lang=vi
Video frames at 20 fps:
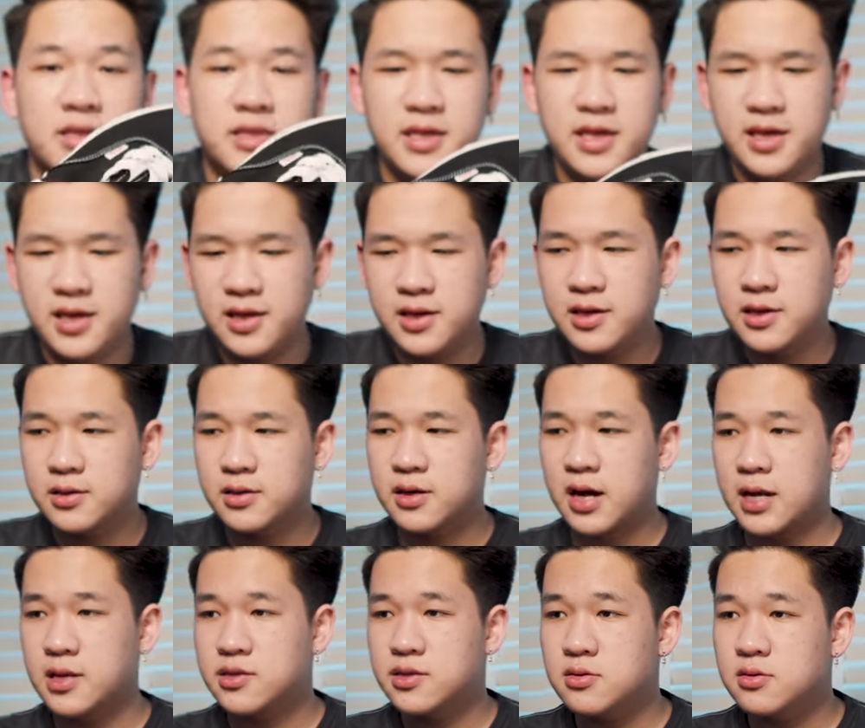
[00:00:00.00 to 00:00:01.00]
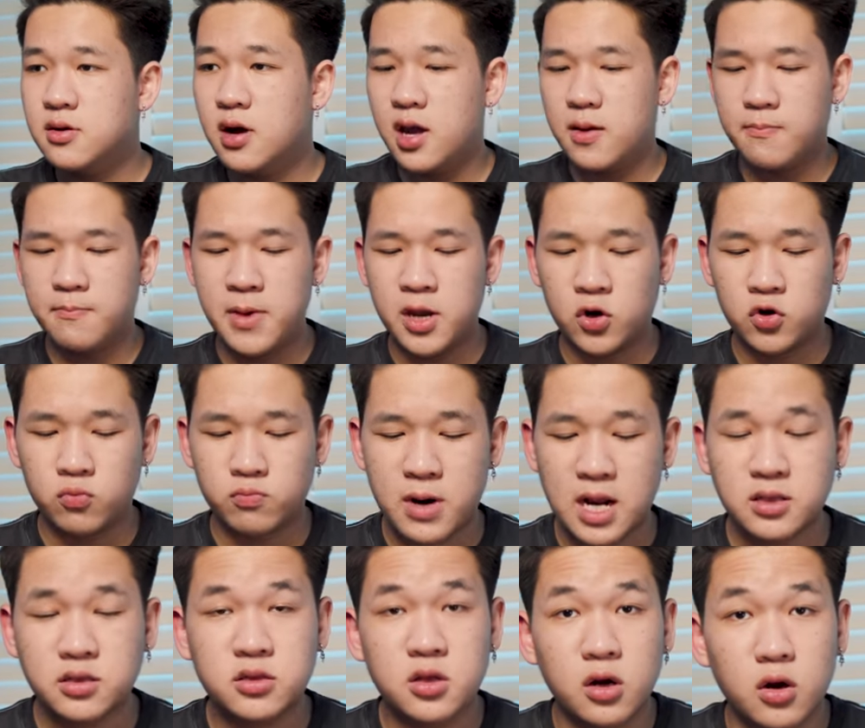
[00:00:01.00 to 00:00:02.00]
Thì ngày xưa ấy, mình cũng
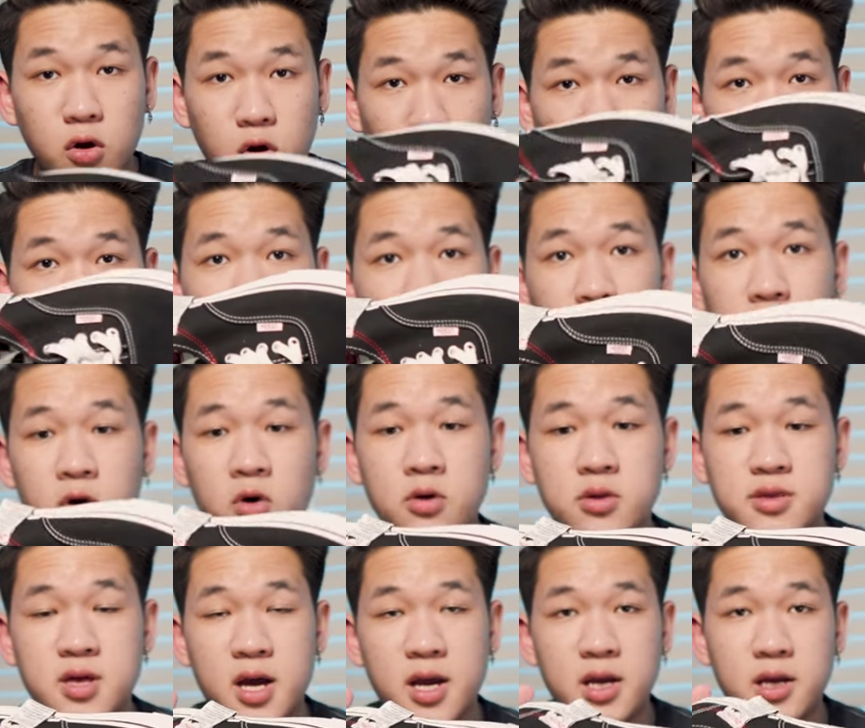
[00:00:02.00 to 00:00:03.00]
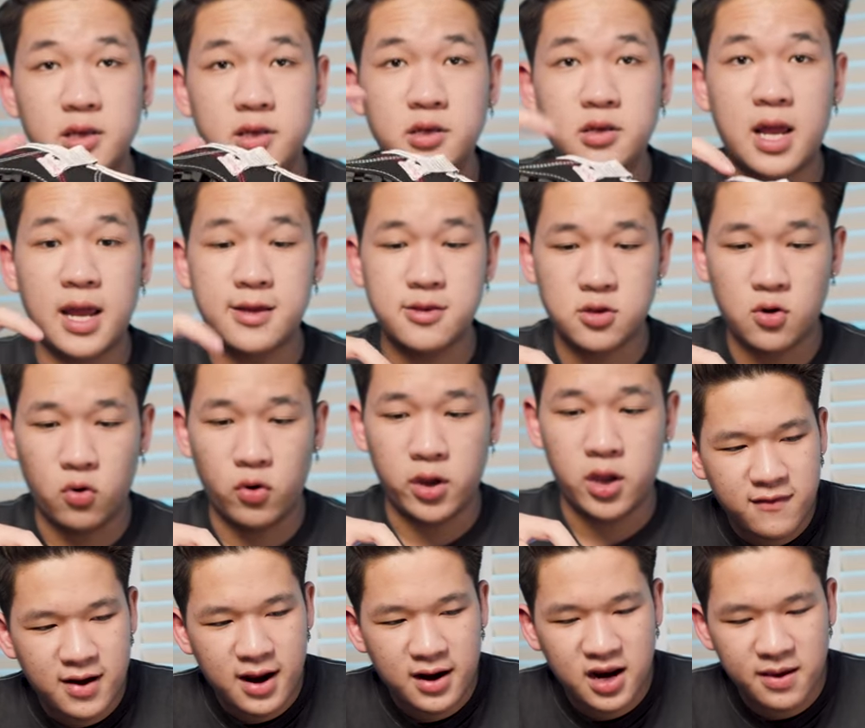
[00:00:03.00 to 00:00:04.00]
đã từng có một cái đôi giày như này rồi.
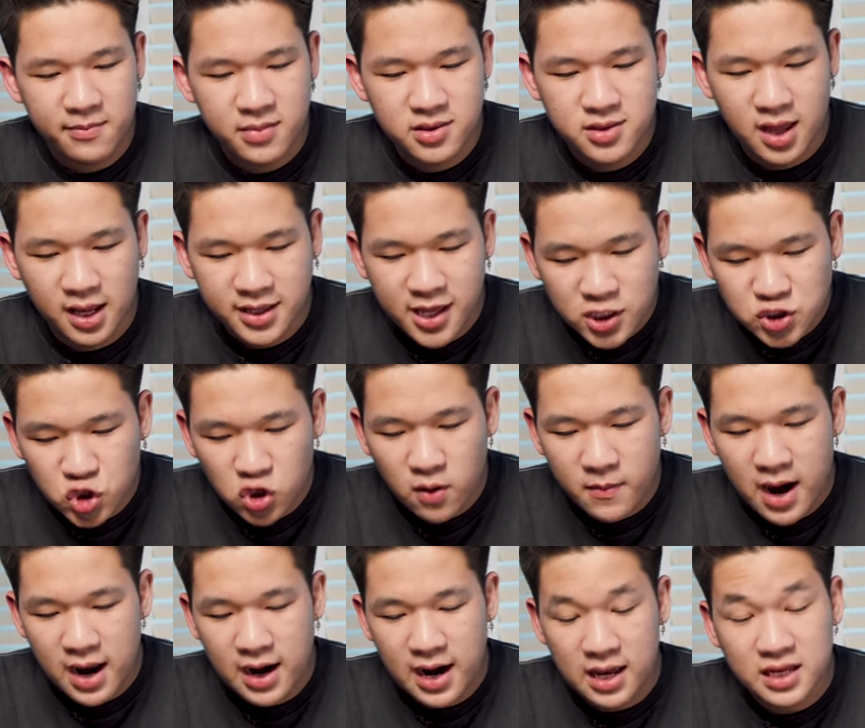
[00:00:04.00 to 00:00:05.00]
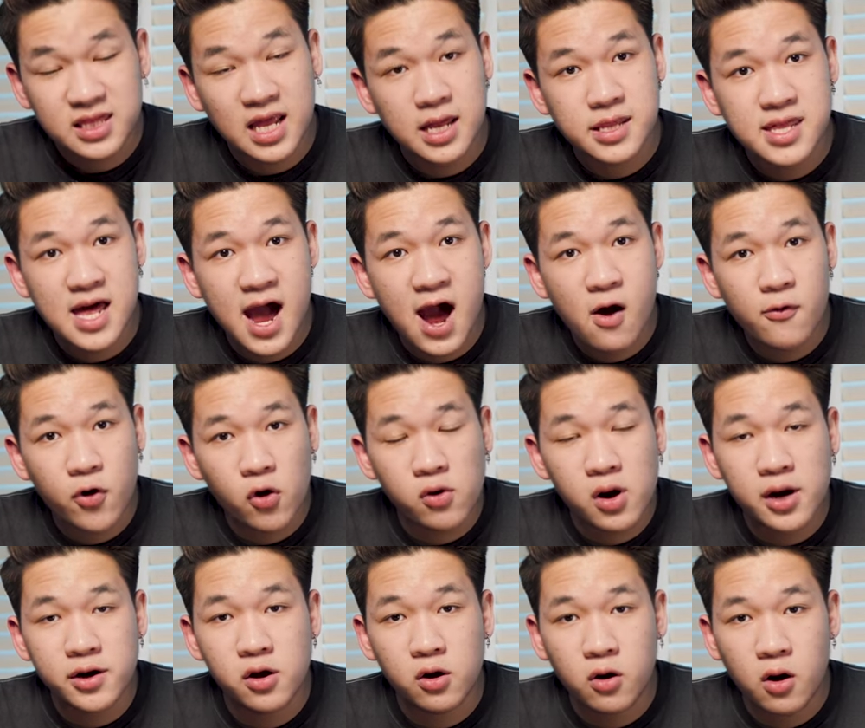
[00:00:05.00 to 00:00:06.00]
Và để mình giải thích cho các bạn là tại sao nó
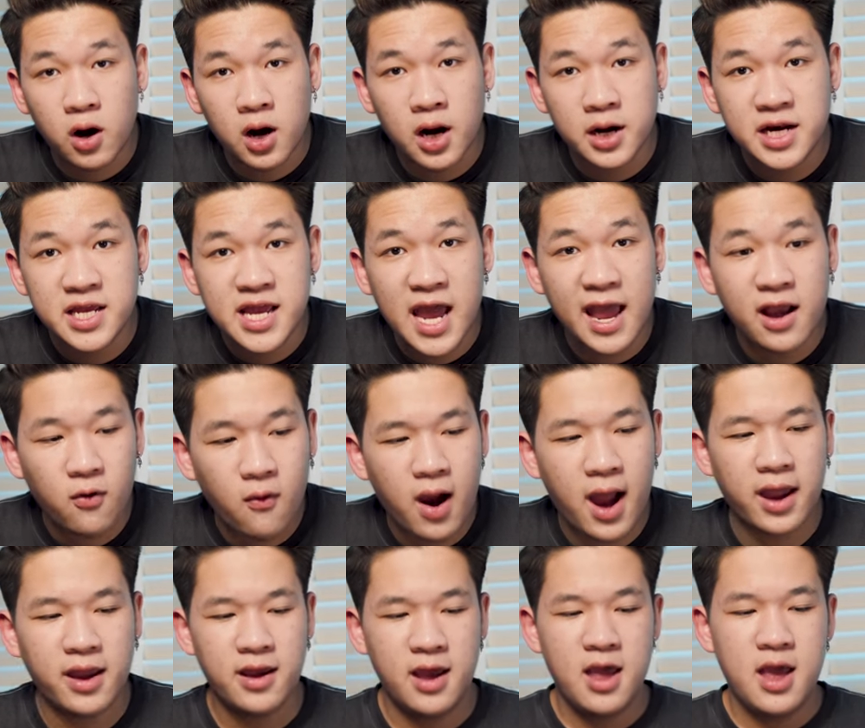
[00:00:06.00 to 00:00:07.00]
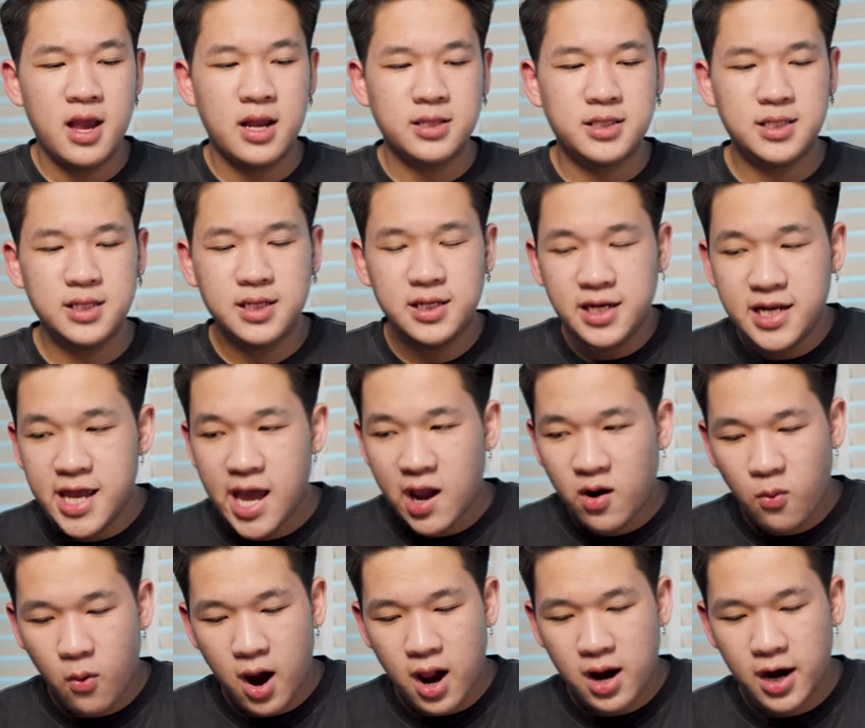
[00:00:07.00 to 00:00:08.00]
lại được gọi là DIY. Thì
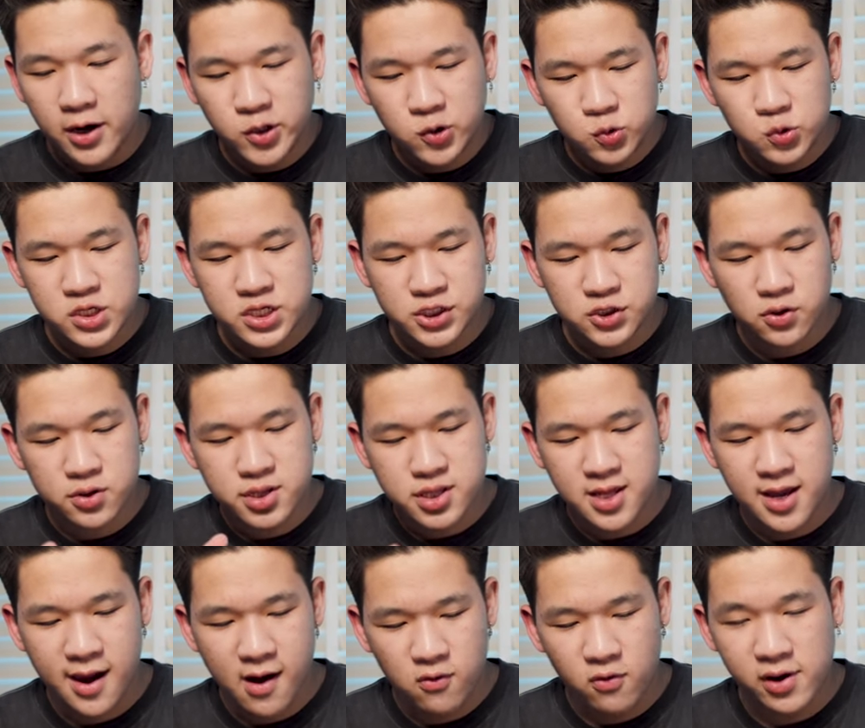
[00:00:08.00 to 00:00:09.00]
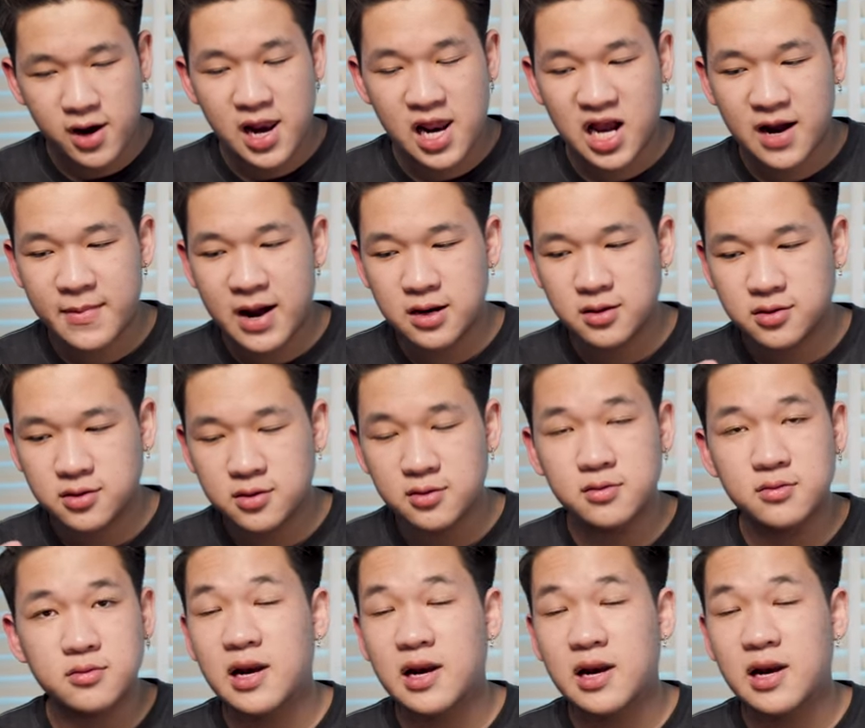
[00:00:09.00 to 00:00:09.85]
DIY là do it yourself, nghĩa là các bạn tự